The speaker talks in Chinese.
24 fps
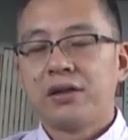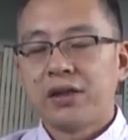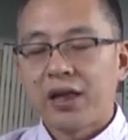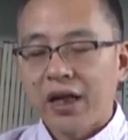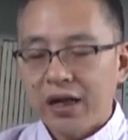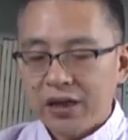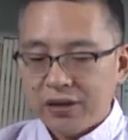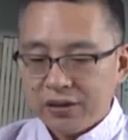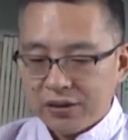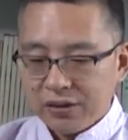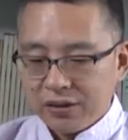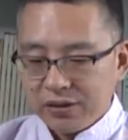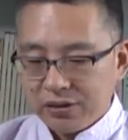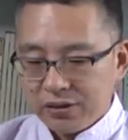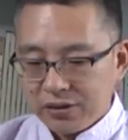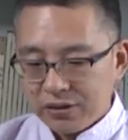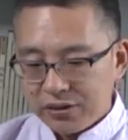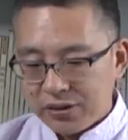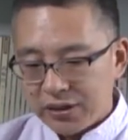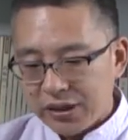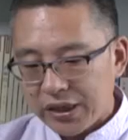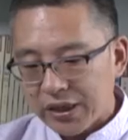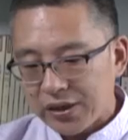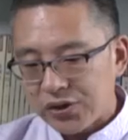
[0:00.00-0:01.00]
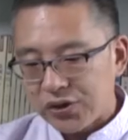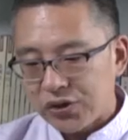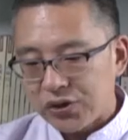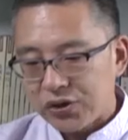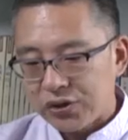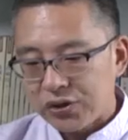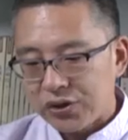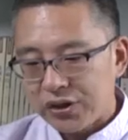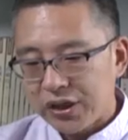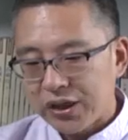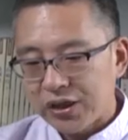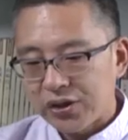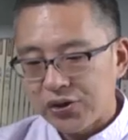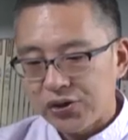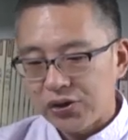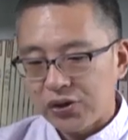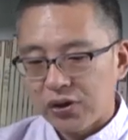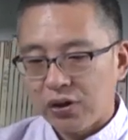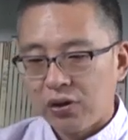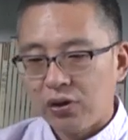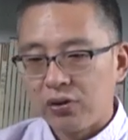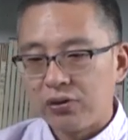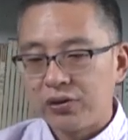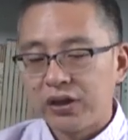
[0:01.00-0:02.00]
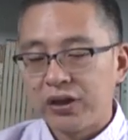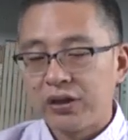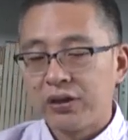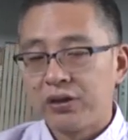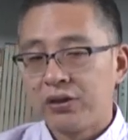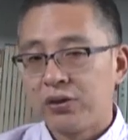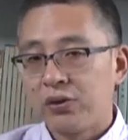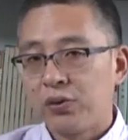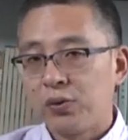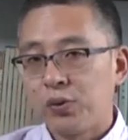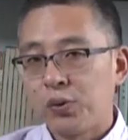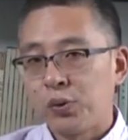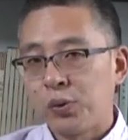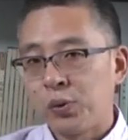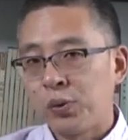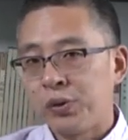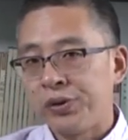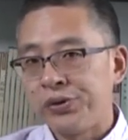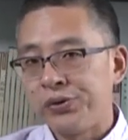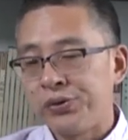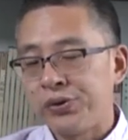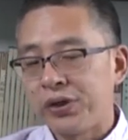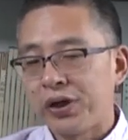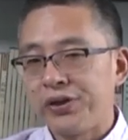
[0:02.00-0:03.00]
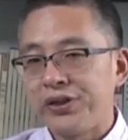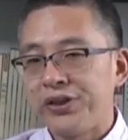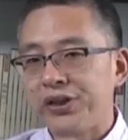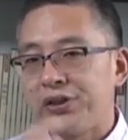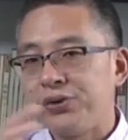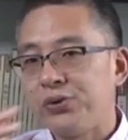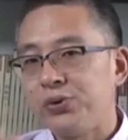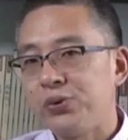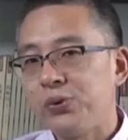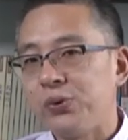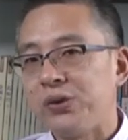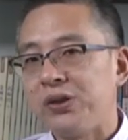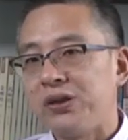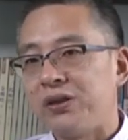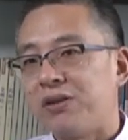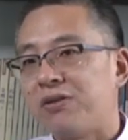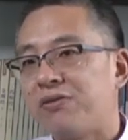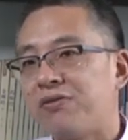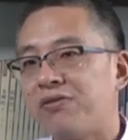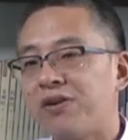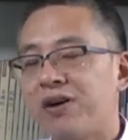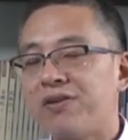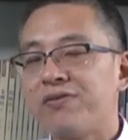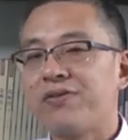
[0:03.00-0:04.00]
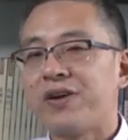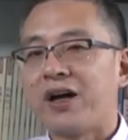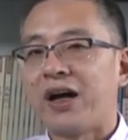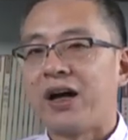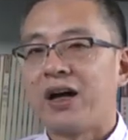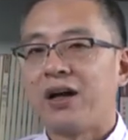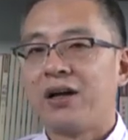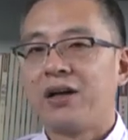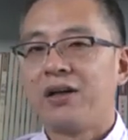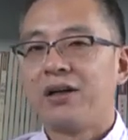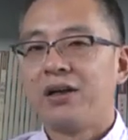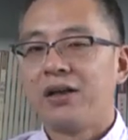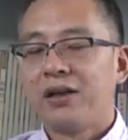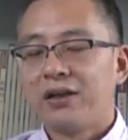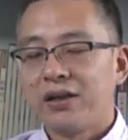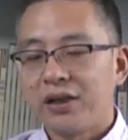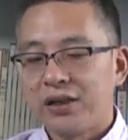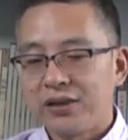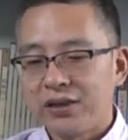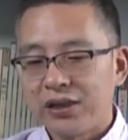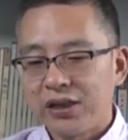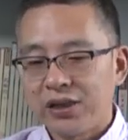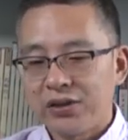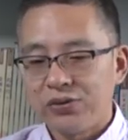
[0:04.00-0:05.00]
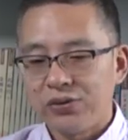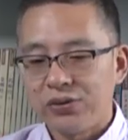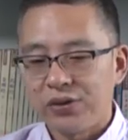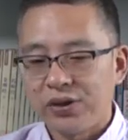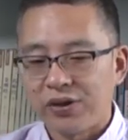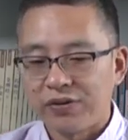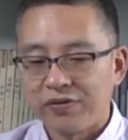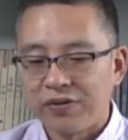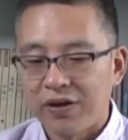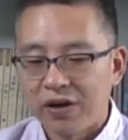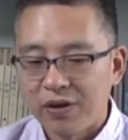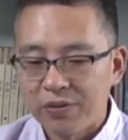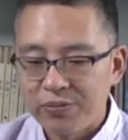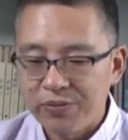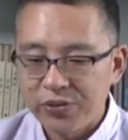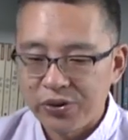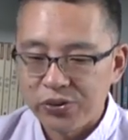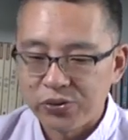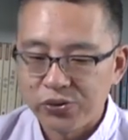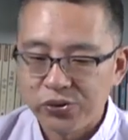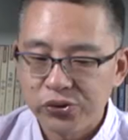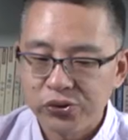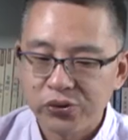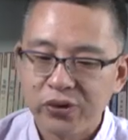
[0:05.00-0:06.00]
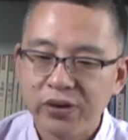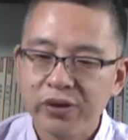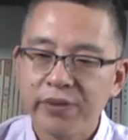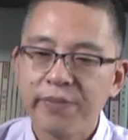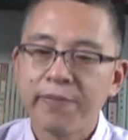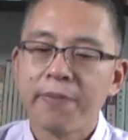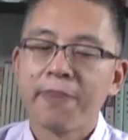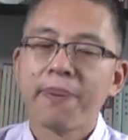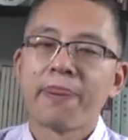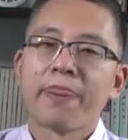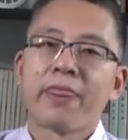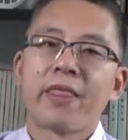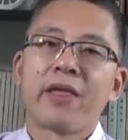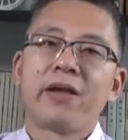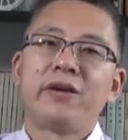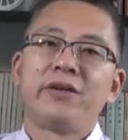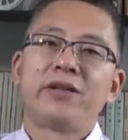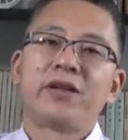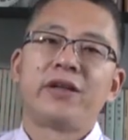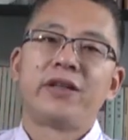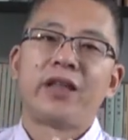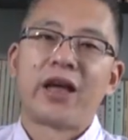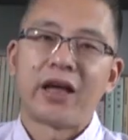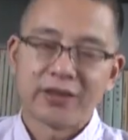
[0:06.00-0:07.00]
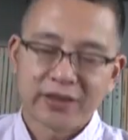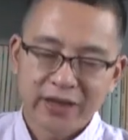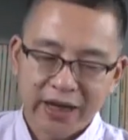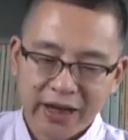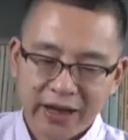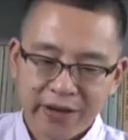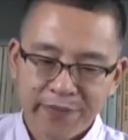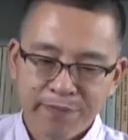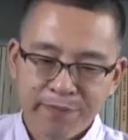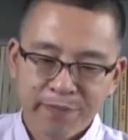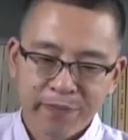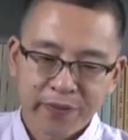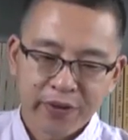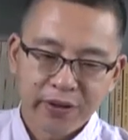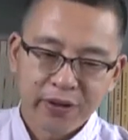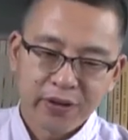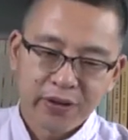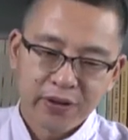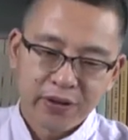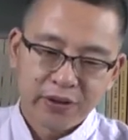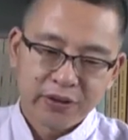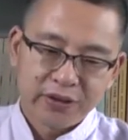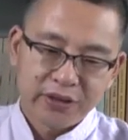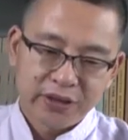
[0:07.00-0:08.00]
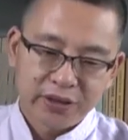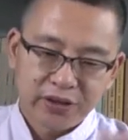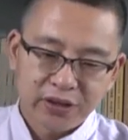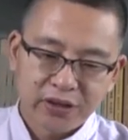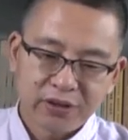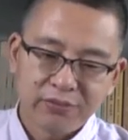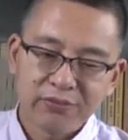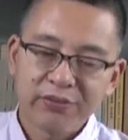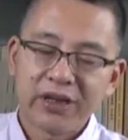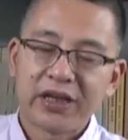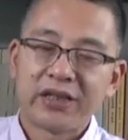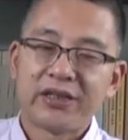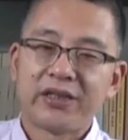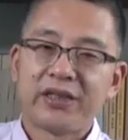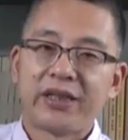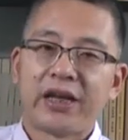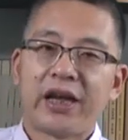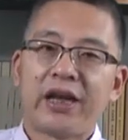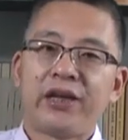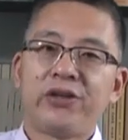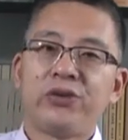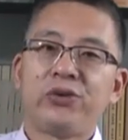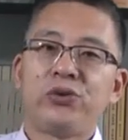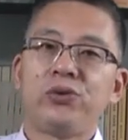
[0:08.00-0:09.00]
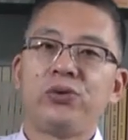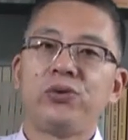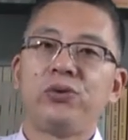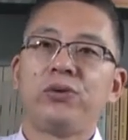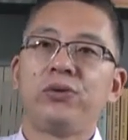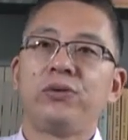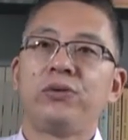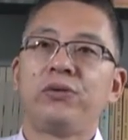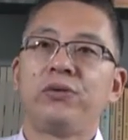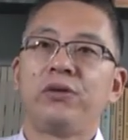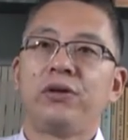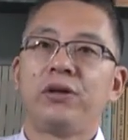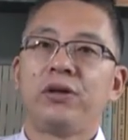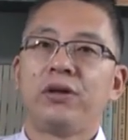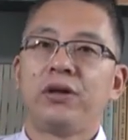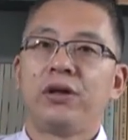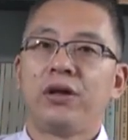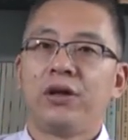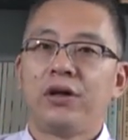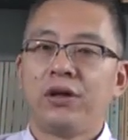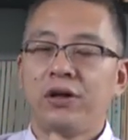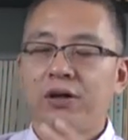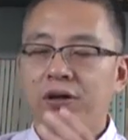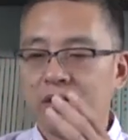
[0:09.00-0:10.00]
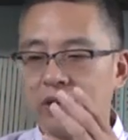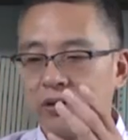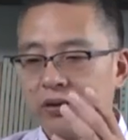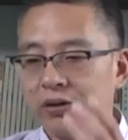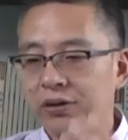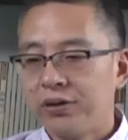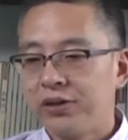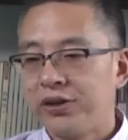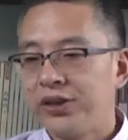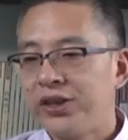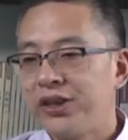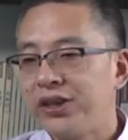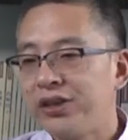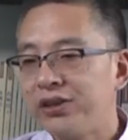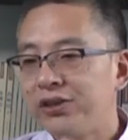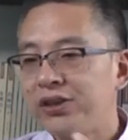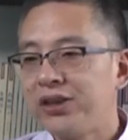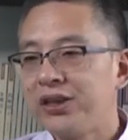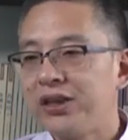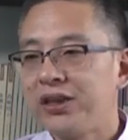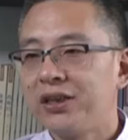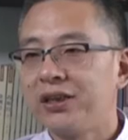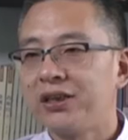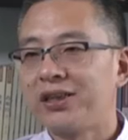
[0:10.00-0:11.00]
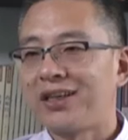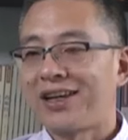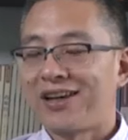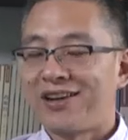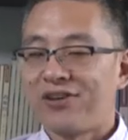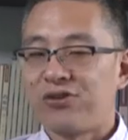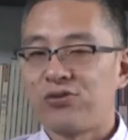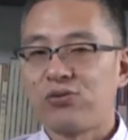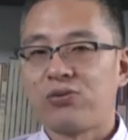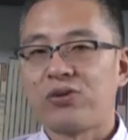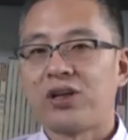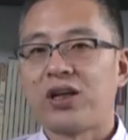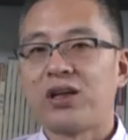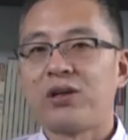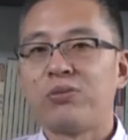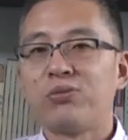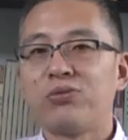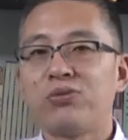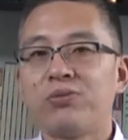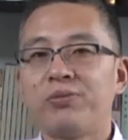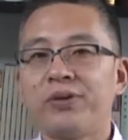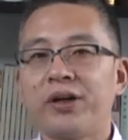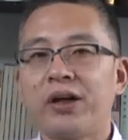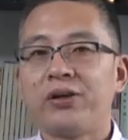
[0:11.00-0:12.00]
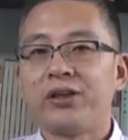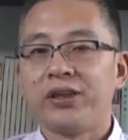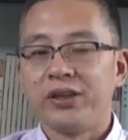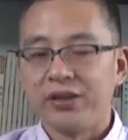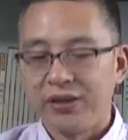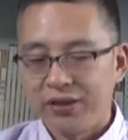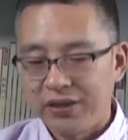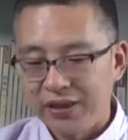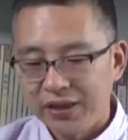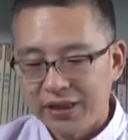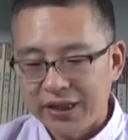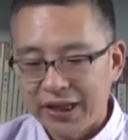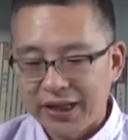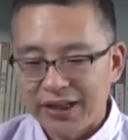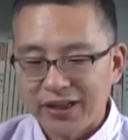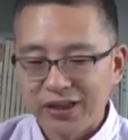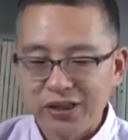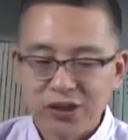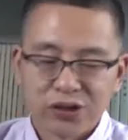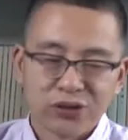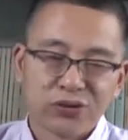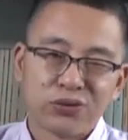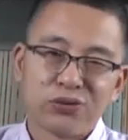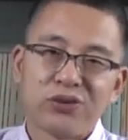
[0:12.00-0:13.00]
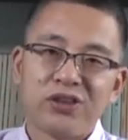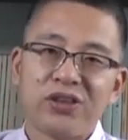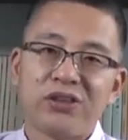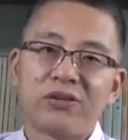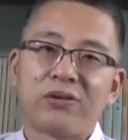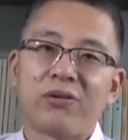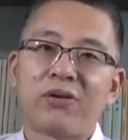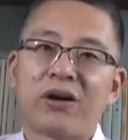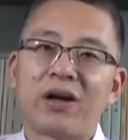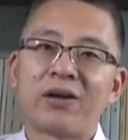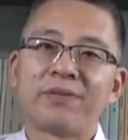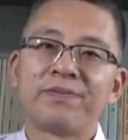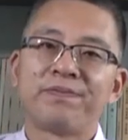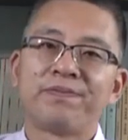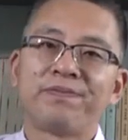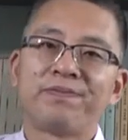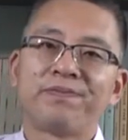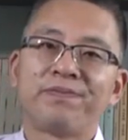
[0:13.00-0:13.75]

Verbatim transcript: 那这个这个时候呢，会需要一些具体的方法。那这些具体的方法，比如说，让他在这些人面前去清晰的阐述他的目标以及他的行动计划。